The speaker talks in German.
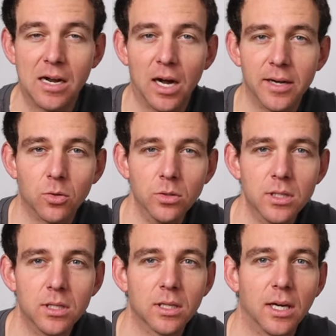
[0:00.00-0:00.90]
Eine
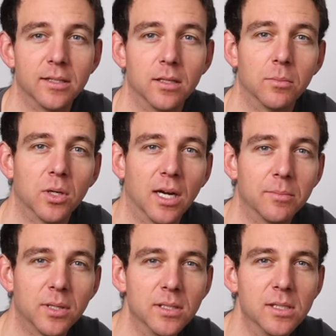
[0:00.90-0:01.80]
Undichtigkeit kann
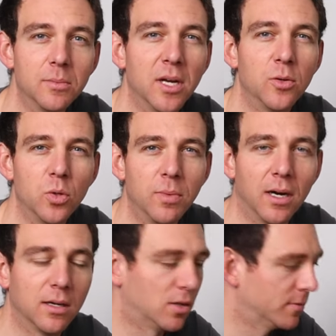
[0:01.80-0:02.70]
prinzipiell
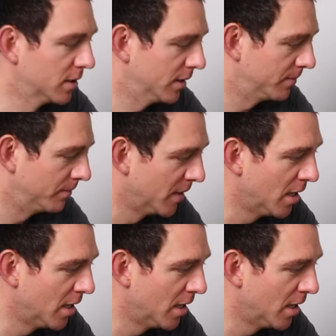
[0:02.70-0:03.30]
überall auftreten.